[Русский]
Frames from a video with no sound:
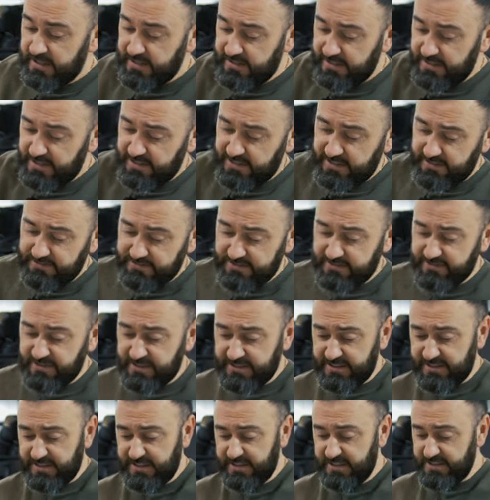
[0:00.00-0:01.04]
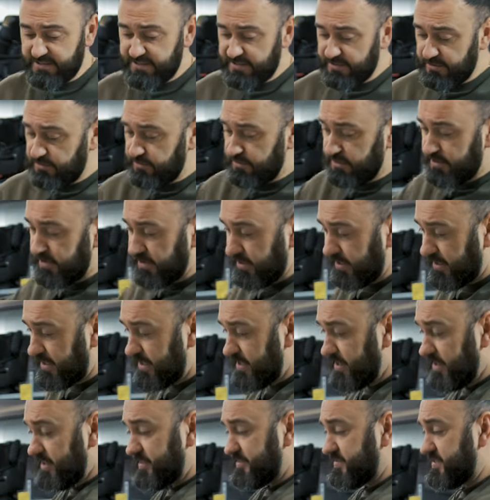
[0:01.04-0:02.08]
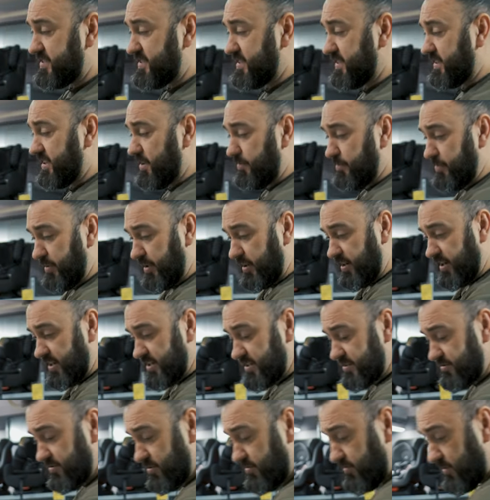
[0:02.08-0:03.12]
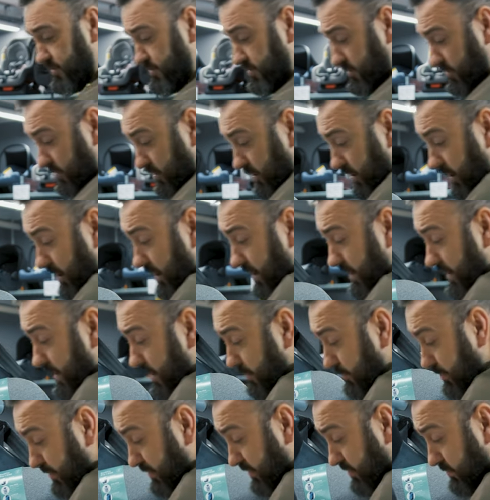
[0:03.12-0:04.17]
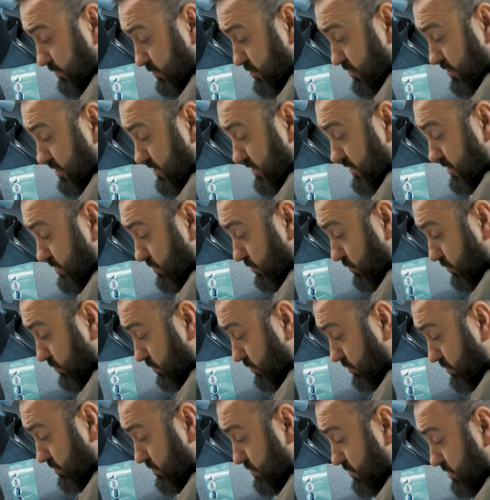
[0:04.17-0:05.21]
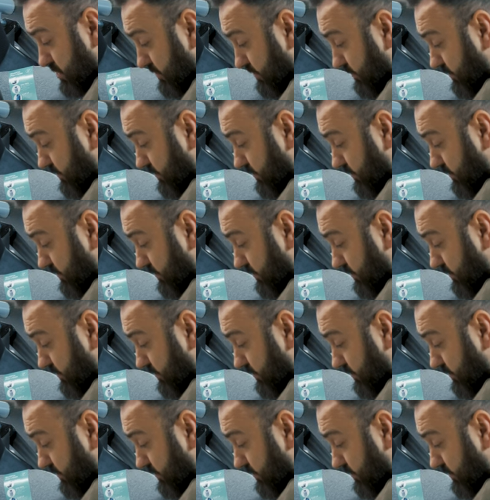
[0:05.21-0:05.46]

Я это в 2-3 категории всегда показываю в обзорах, потому что здесь очень